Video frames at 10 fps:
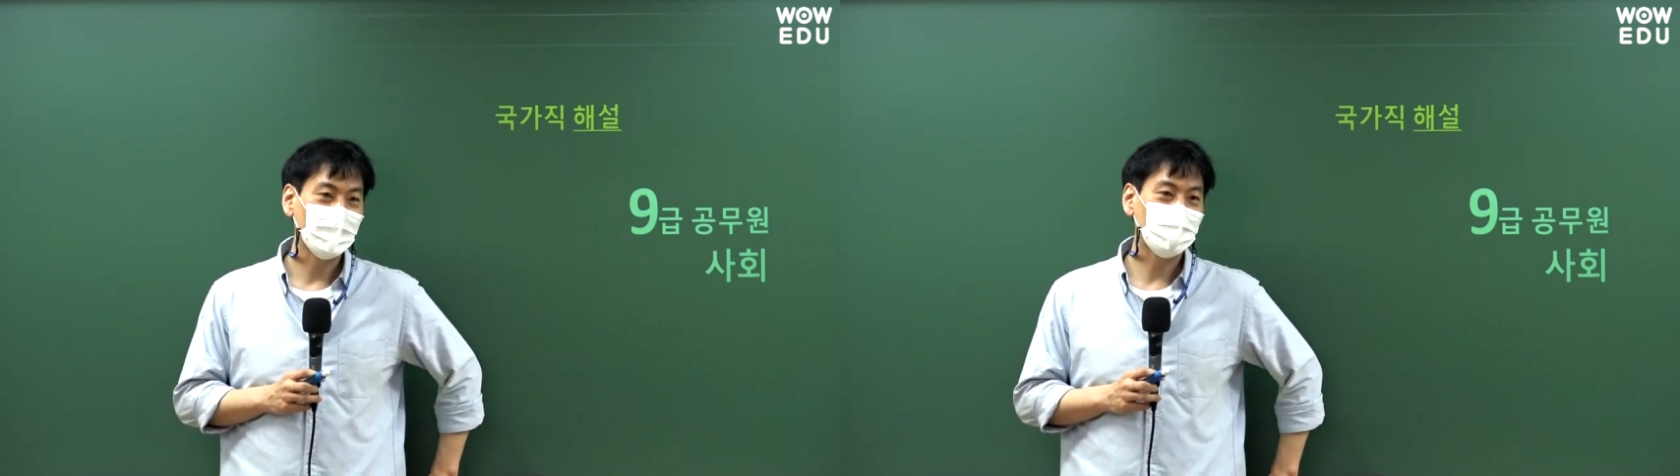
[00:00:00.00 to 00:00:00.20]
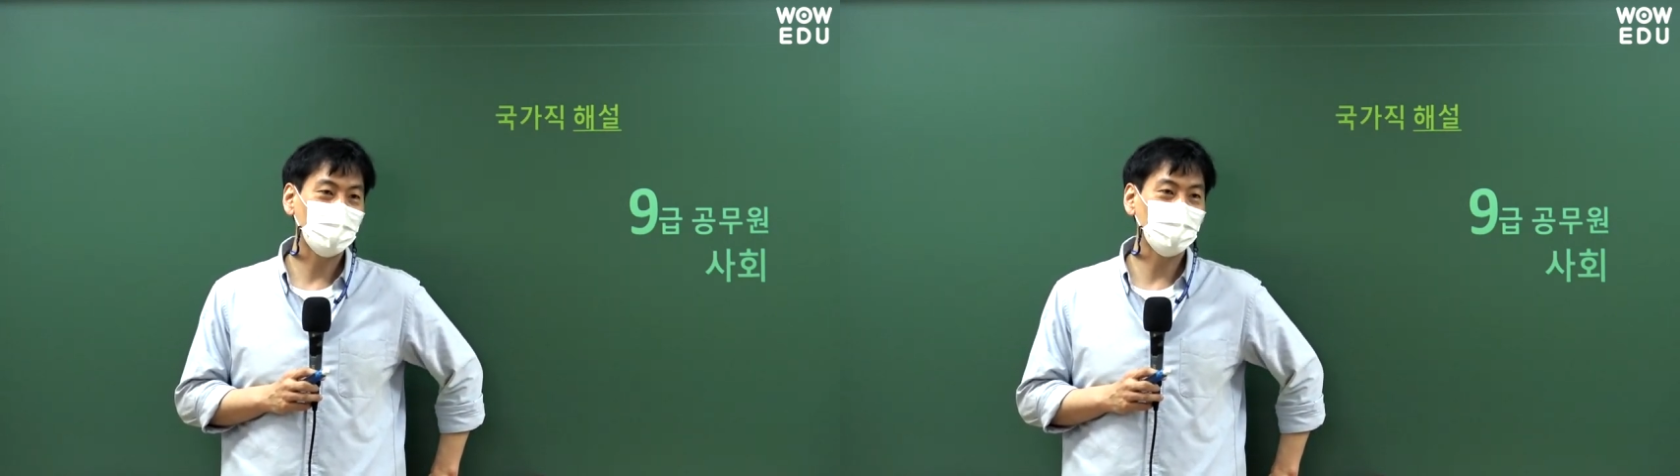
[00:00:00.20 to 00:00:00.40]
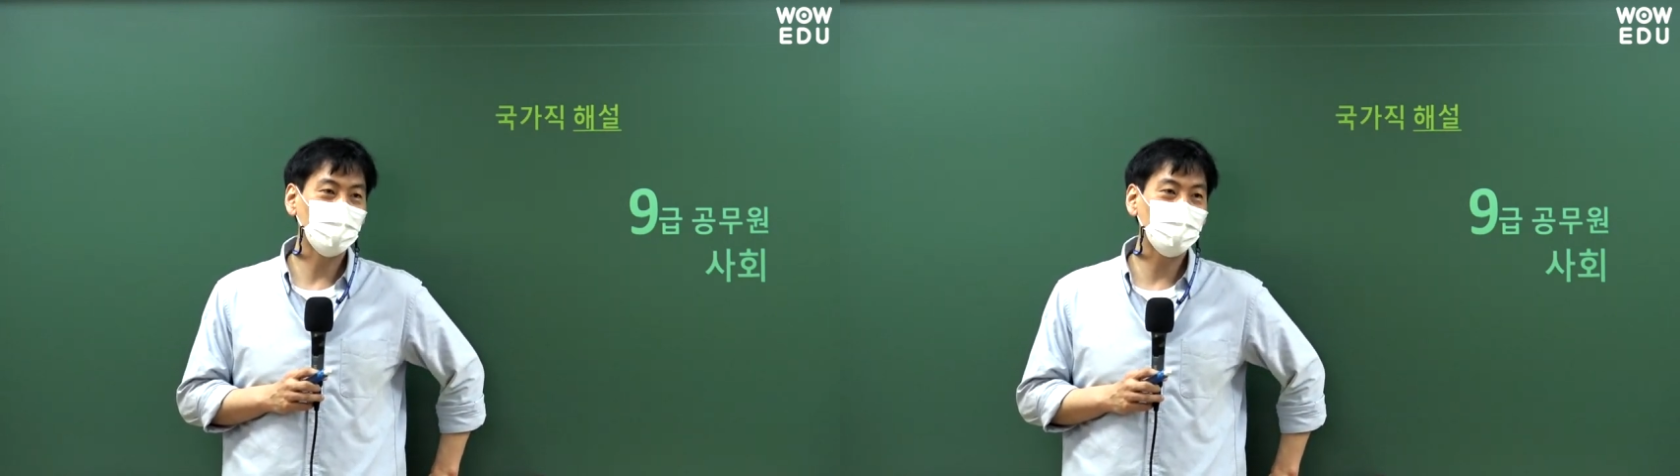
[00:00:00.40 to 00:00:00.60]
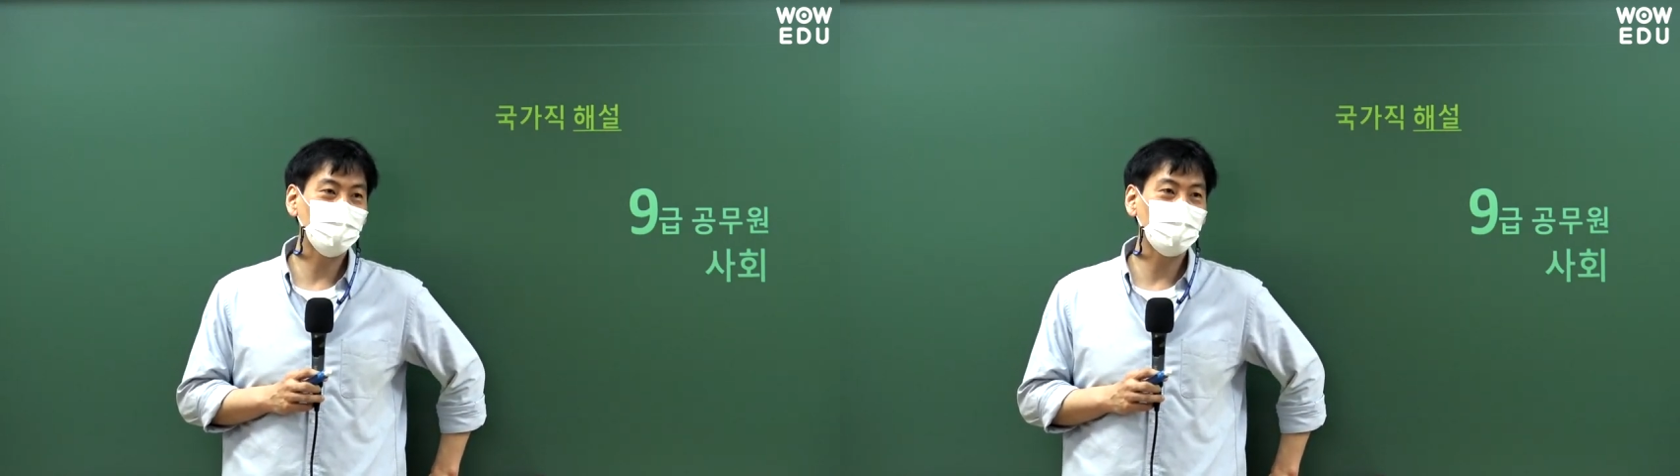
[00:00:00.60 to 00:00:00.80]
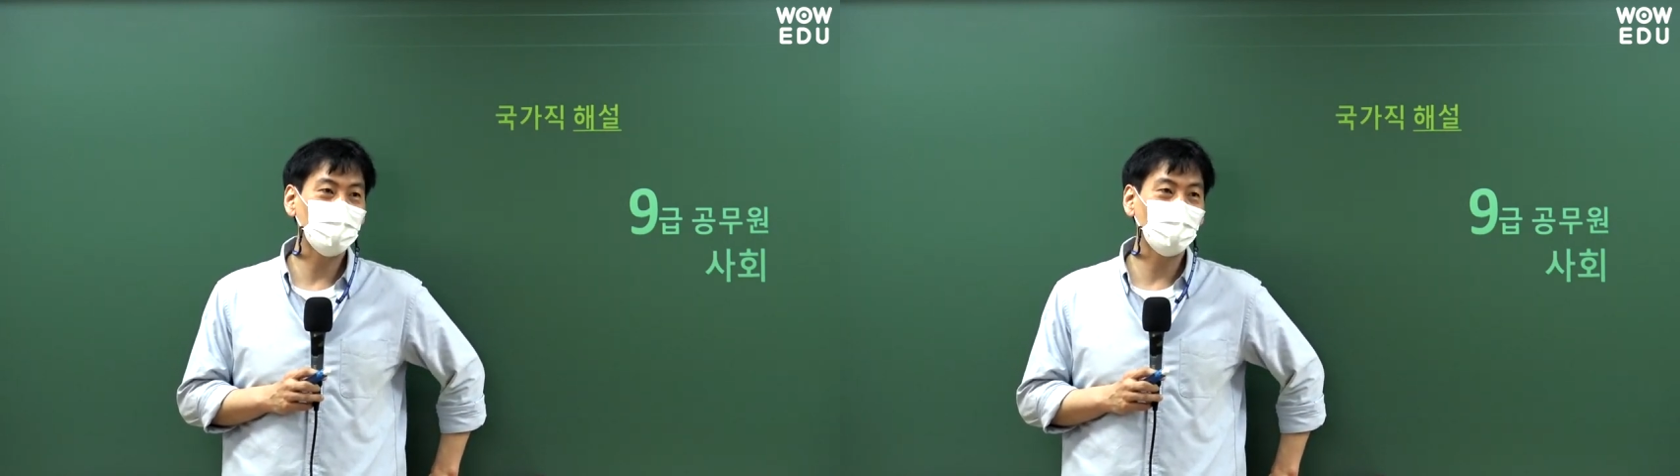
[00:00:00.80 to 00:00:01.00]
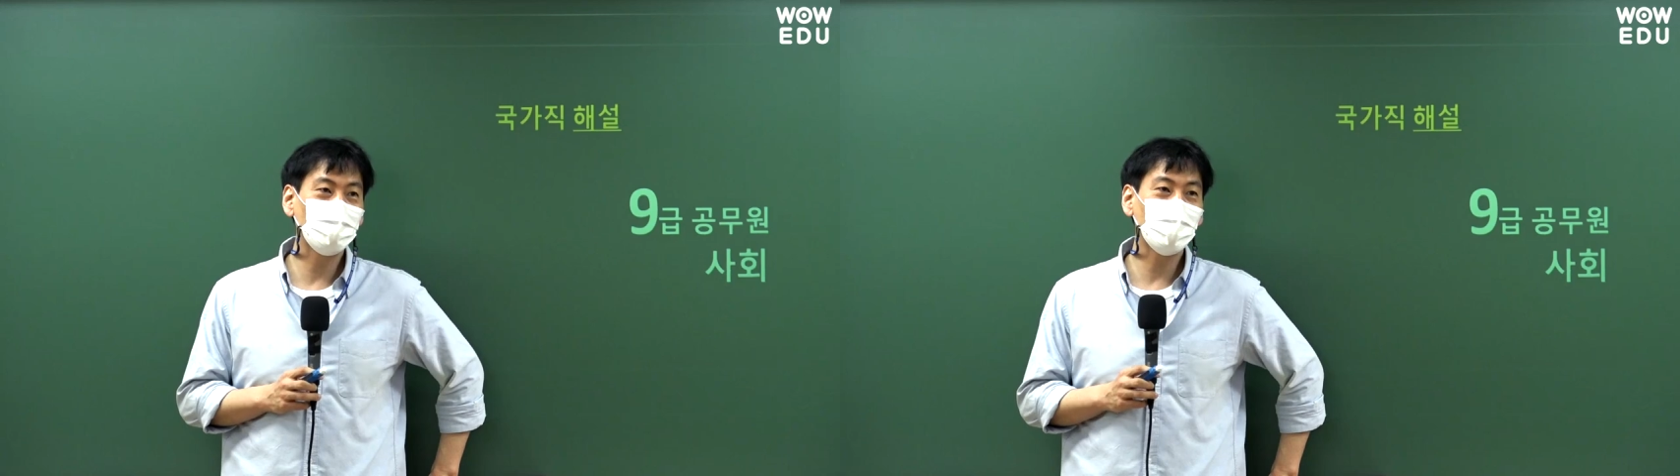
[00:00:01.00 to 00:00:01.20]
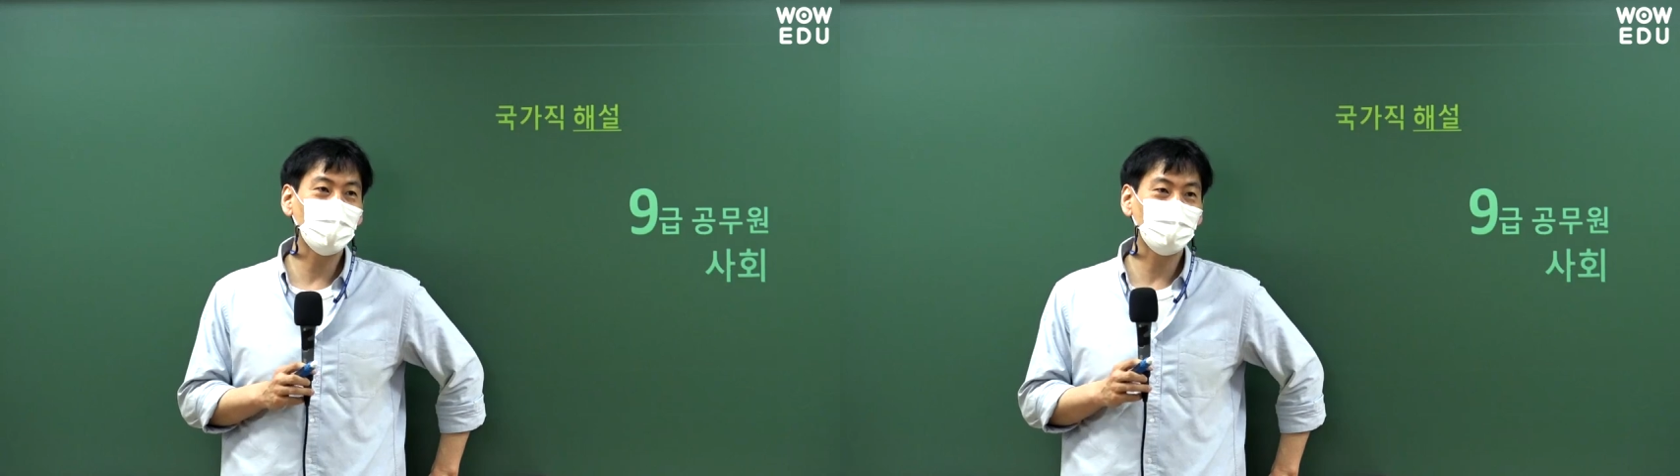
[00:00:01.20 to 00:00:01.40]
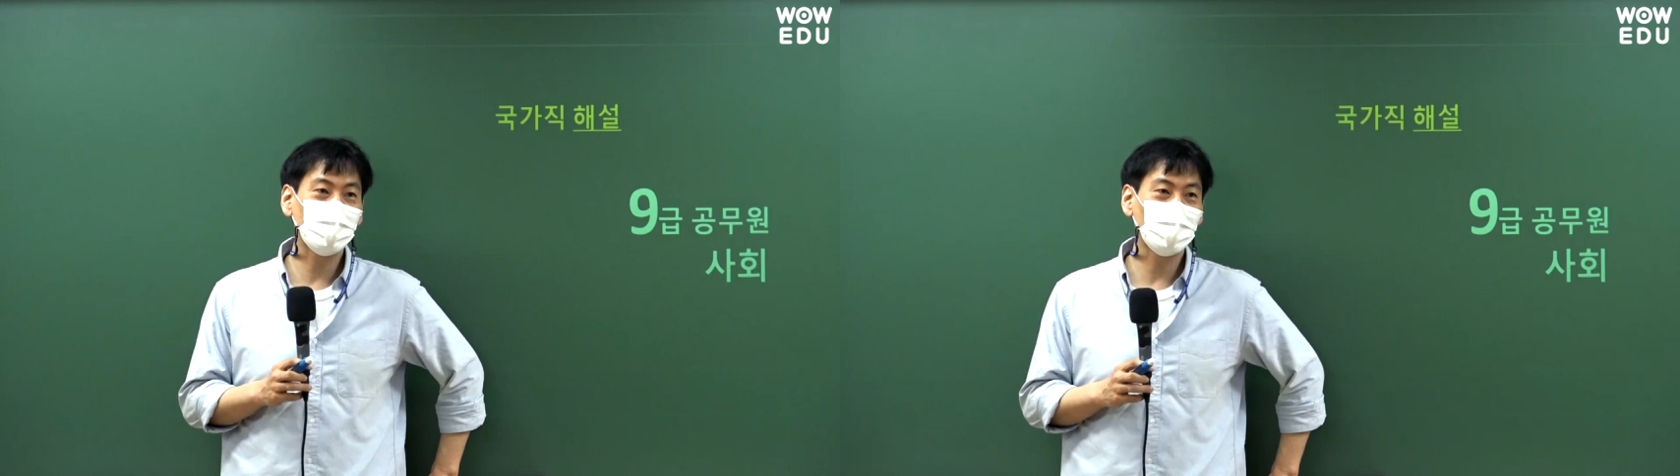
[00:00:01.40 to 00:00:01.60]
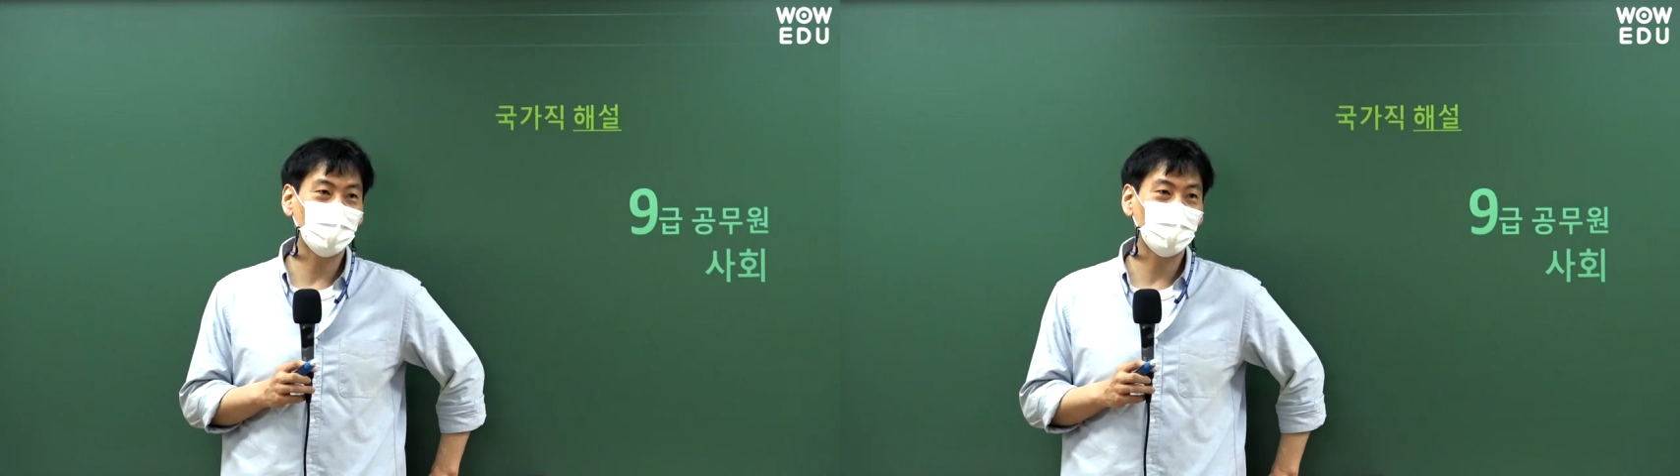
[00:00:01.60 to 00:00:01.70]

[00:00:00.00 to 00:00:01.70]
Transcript: 그래도 우리 수준을 못 풀어낼 문제는